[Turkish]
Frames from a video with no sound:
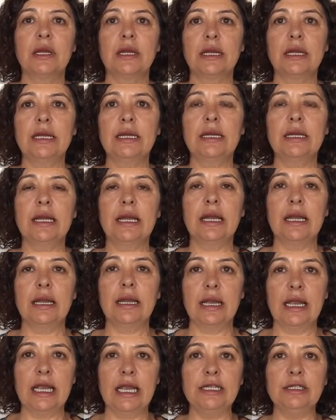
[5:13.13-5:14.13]
e,
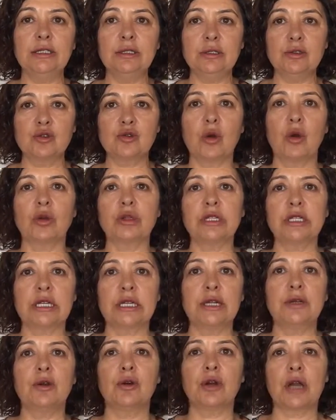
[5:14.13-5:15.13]
en
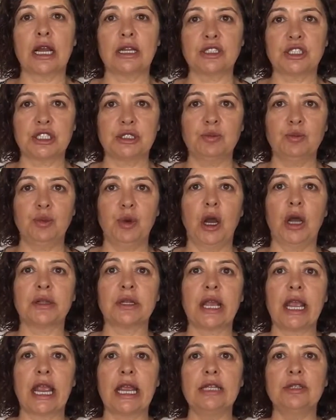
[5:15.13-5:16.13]
son giren öğrencinin
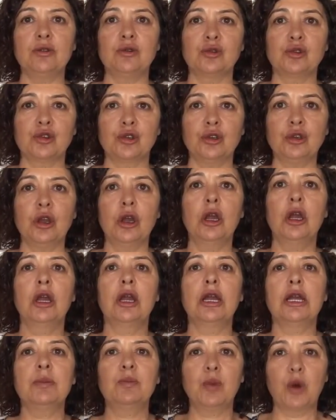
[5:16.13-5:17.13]
puanı en düşük
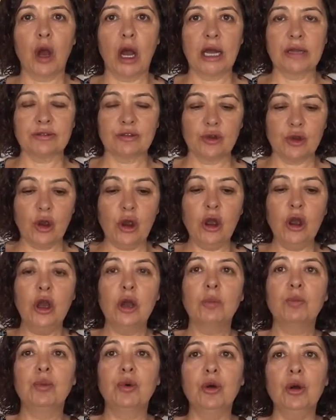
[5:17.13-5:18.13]
e, puan diyor.
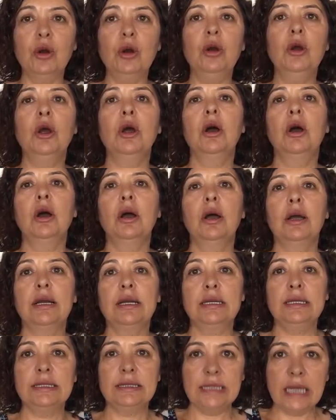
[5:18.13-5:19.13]
Bu
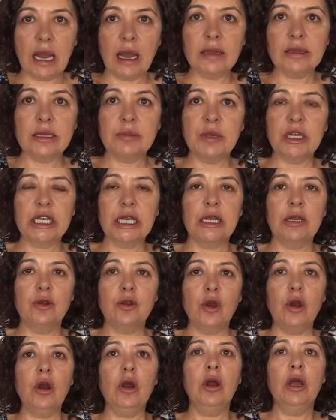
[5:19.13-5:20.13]
e, ne anlama
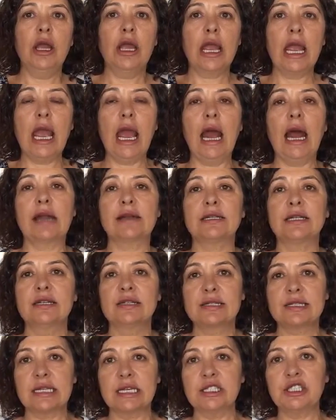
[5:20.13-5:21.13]
geliyor? Eğer
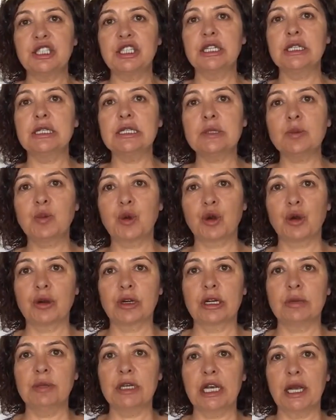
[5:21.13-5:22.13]
seçtiğiniz
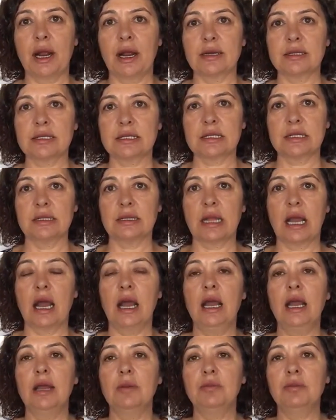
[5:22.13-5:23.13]
programın karşısında
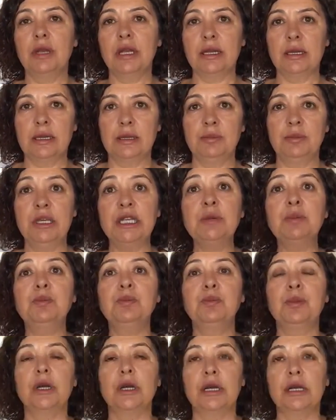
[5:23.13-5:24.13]
e, bir
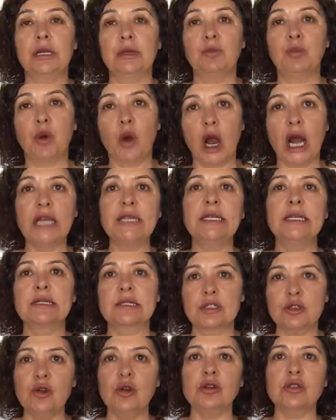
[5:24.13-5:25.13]
e, puan
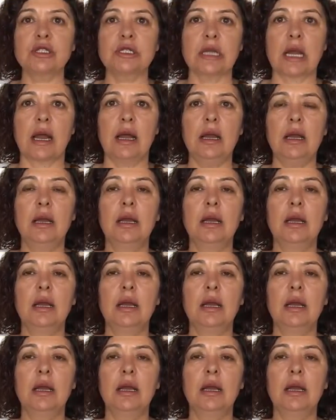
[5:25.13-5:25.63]
yazıyorsa